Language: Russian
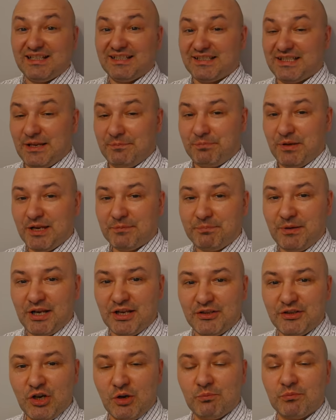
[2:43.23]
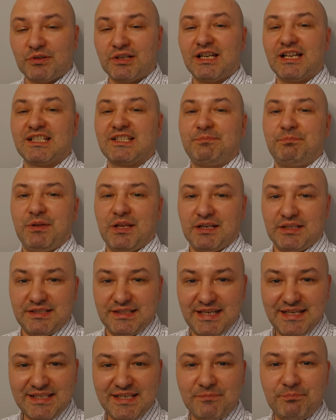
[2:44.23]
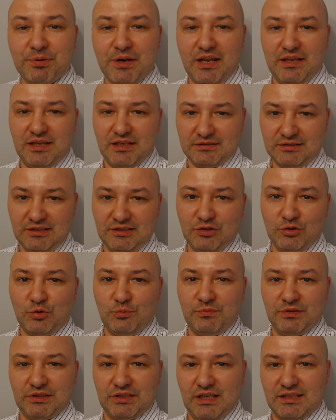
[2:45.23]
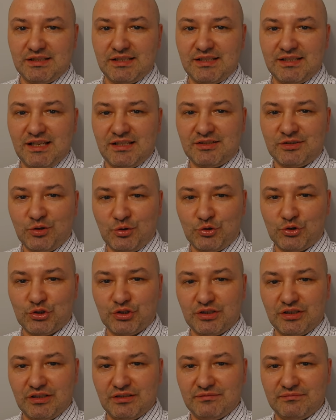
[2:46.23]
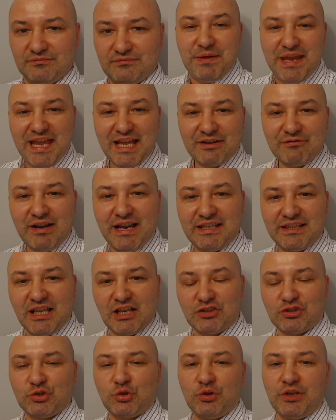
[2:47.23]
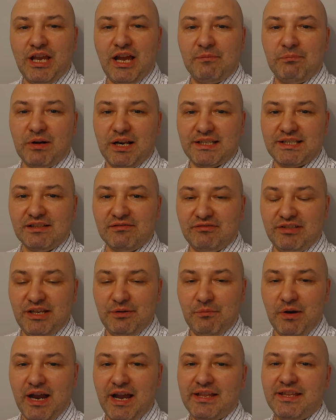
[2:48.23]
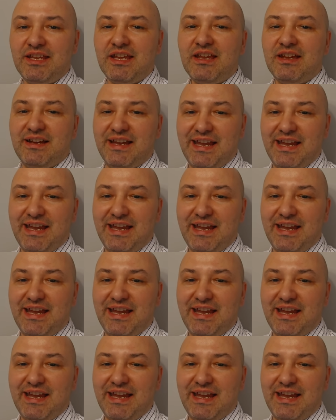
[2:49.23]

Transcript: Теперь перейдем к экспертизе проектной документации застройщика. Первое, на что я обратил внимание,